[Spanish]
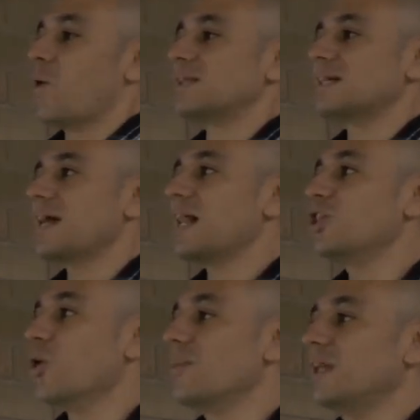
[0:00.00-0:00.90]
¿Cuál sería
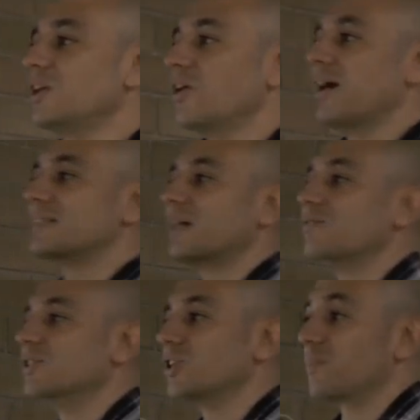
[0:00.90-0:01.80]
el dominio de
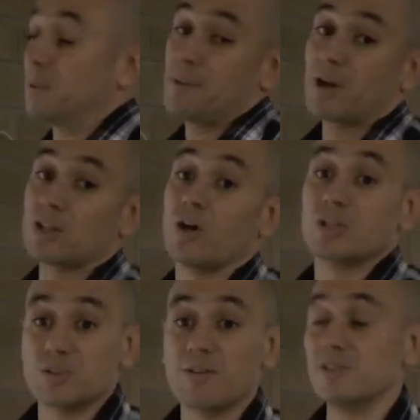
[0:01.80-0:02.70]
esta función? Primero que
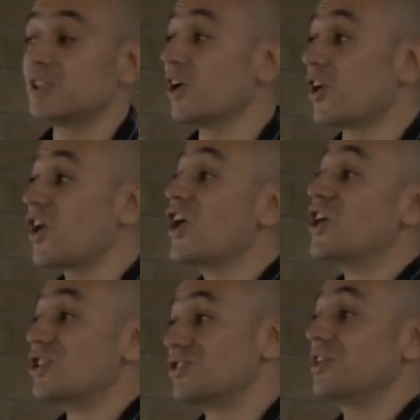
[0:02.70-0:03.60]
todo, ¿es una función?
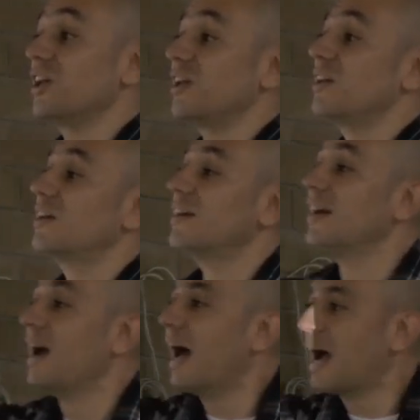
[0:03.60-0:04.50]
Sí.
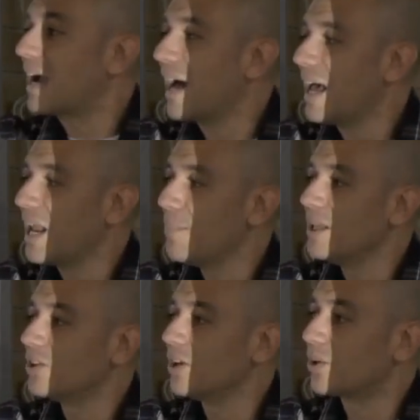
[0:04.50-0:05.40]
A cada
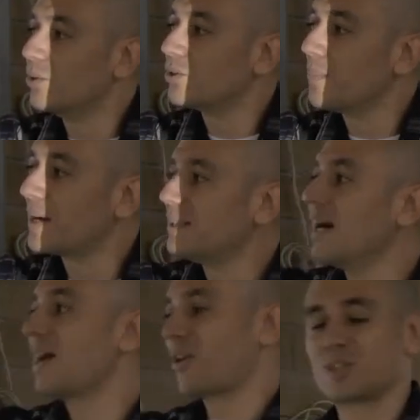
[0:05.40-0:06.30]
elemento del conjunto de
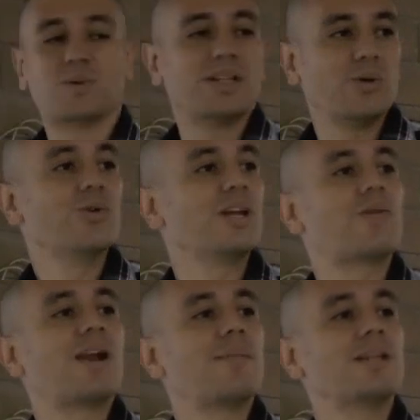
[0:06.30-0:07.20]
partida le corresponde un
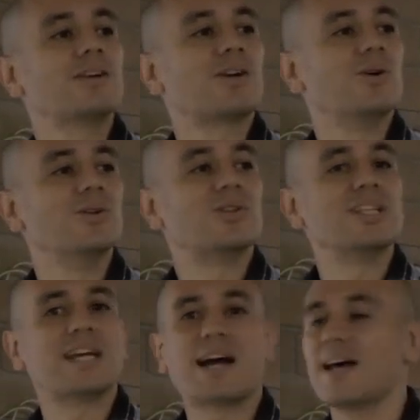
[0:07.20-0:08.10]
único elemento del
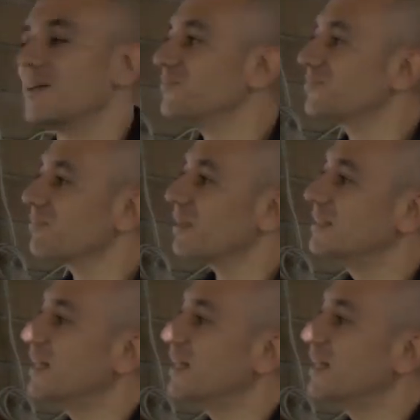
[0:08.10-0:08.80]
conjunto de llegada,